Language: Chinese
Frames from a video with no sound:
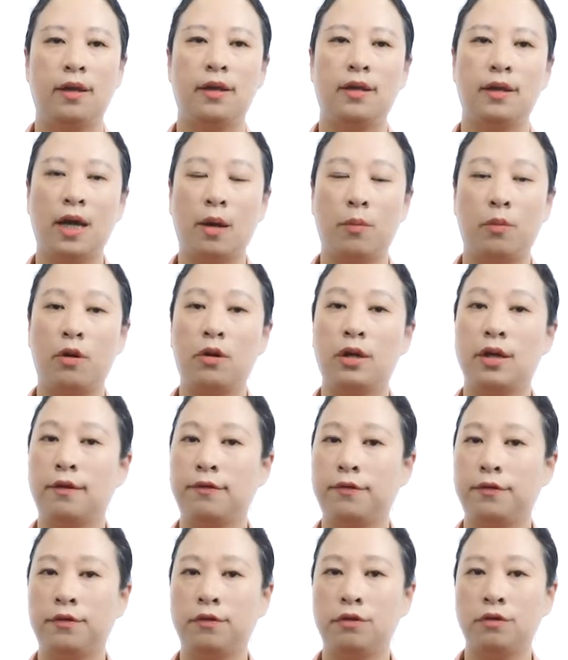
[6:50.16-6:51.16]
纳博科
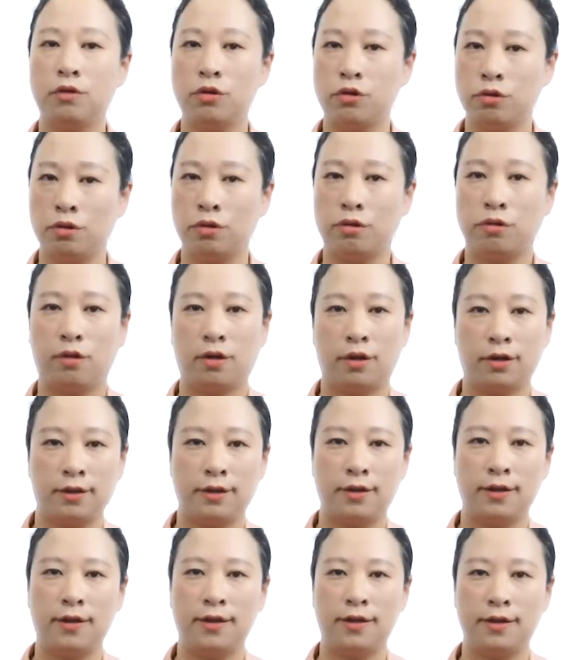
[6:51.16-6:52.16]
夫说
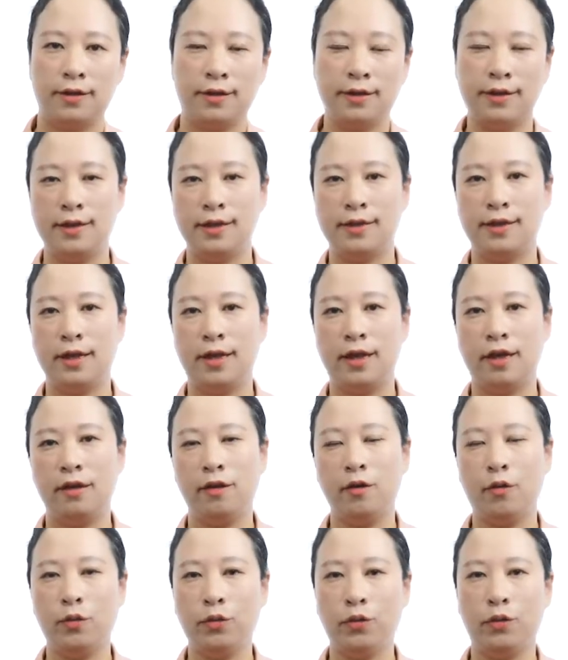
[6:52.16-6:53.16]
过：“细节
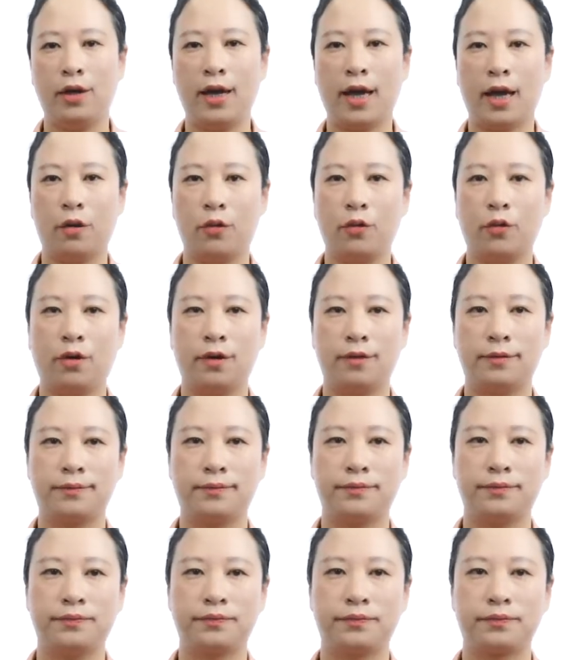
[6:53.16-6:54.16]
优于概
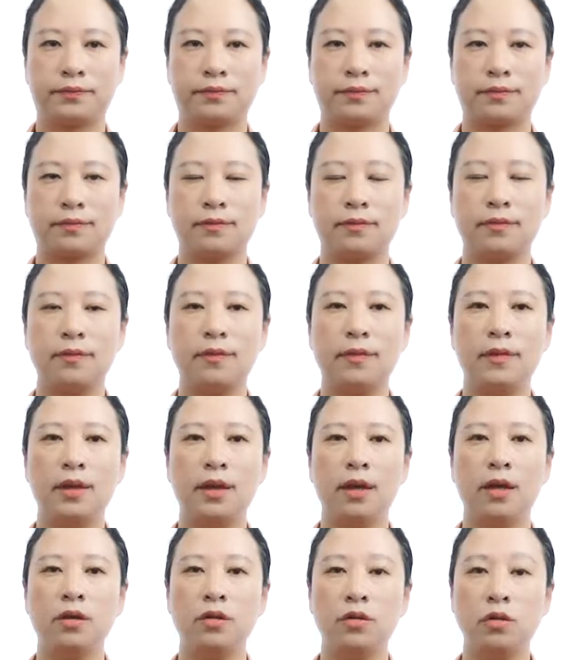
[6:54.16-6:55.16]

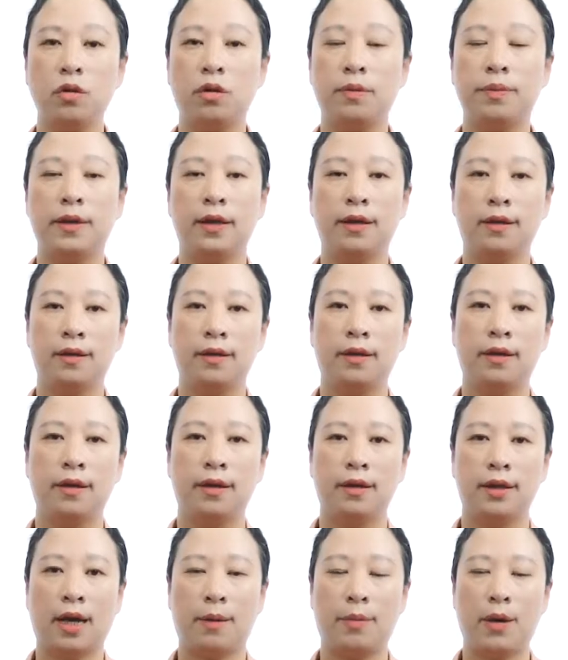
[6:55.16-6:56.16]
括。”作品，
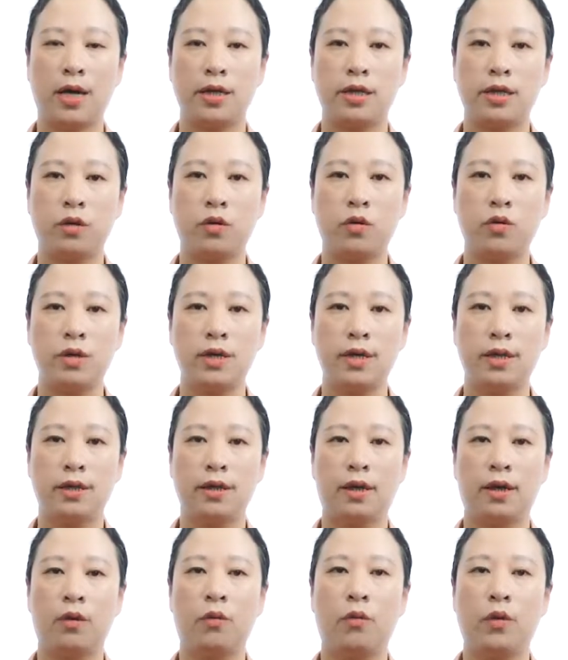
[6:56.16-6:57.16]
哪怕是公认
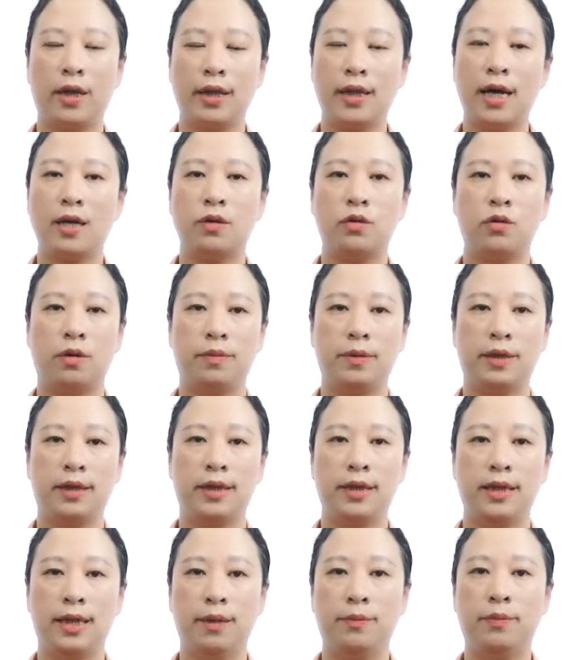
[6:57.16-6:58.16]
的伟大作品，
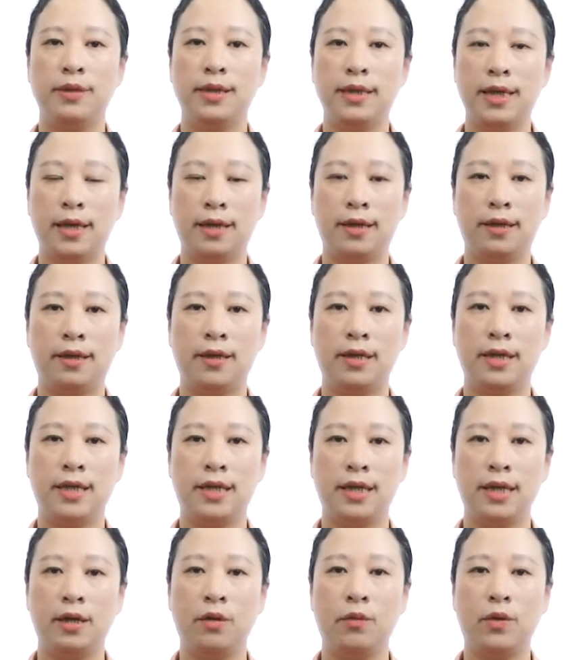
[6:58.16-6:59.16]
也不见得
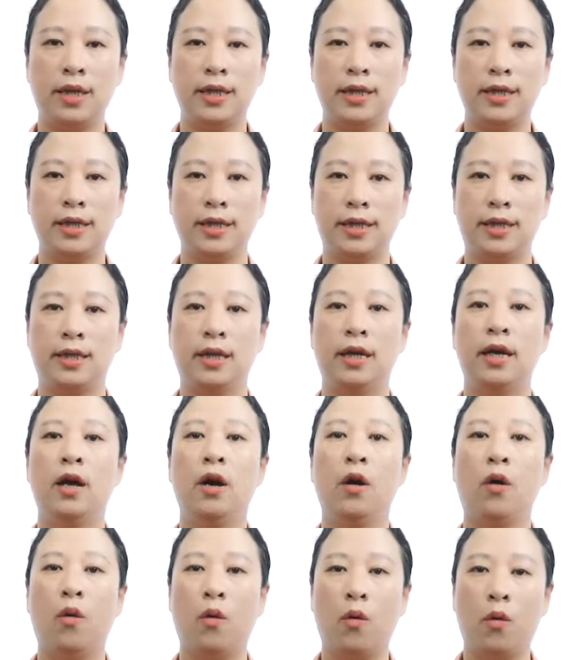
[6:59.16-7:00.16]
是因为其
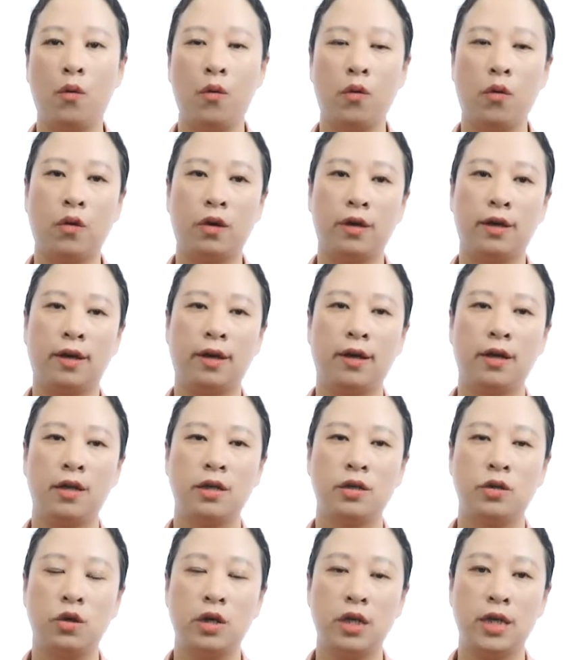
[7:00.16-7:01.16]
宏阔的。
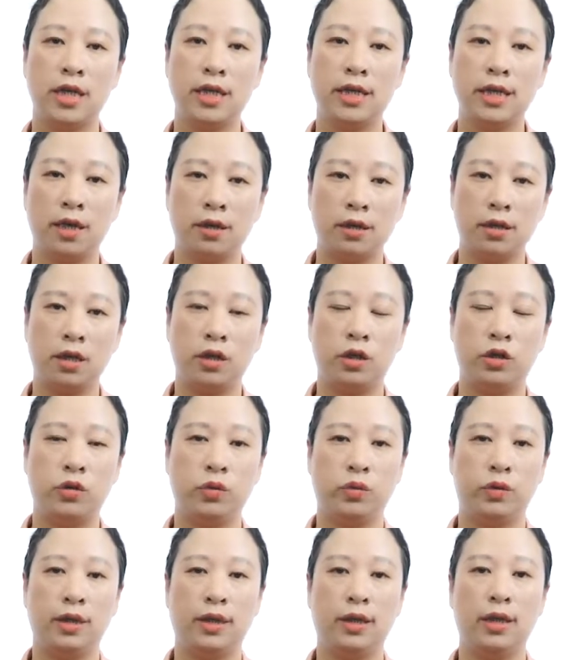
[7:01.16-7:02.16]
催人向上的
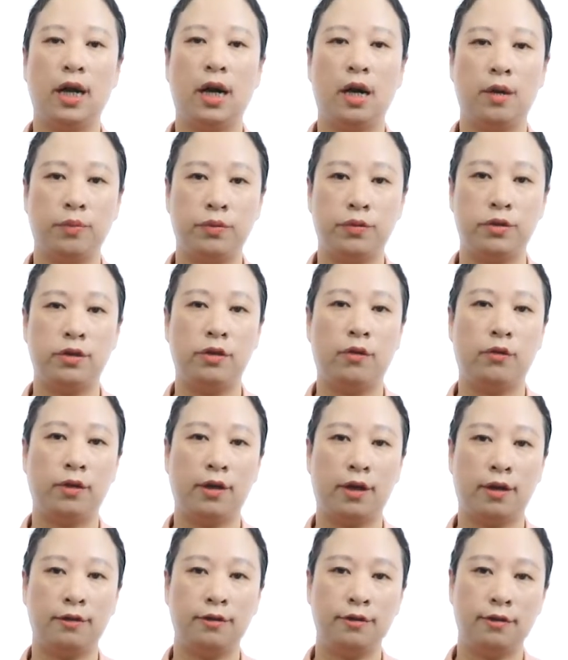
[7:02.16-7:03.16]
主题而不朽
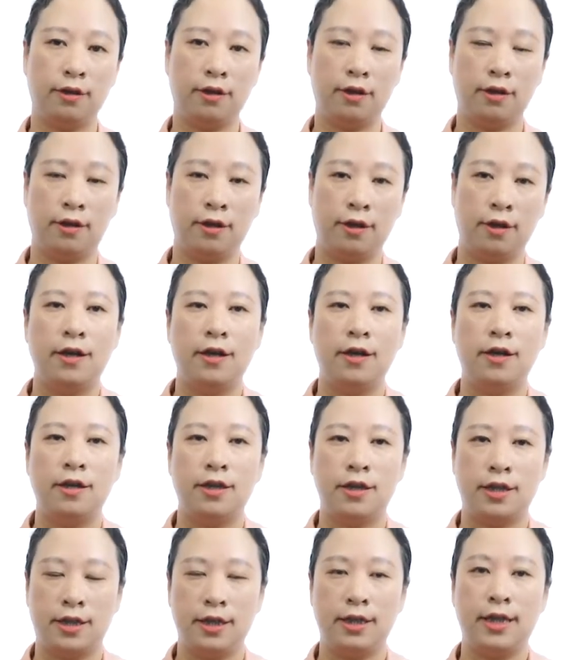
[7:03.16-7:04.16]
的
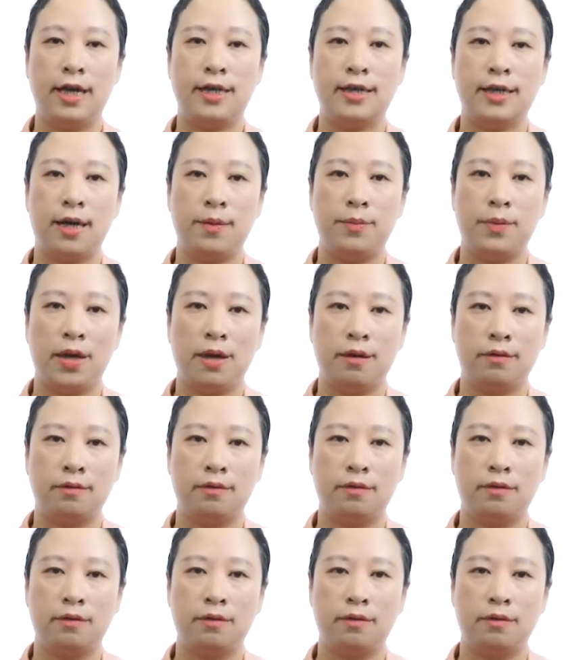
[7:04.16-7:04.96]
时代在变，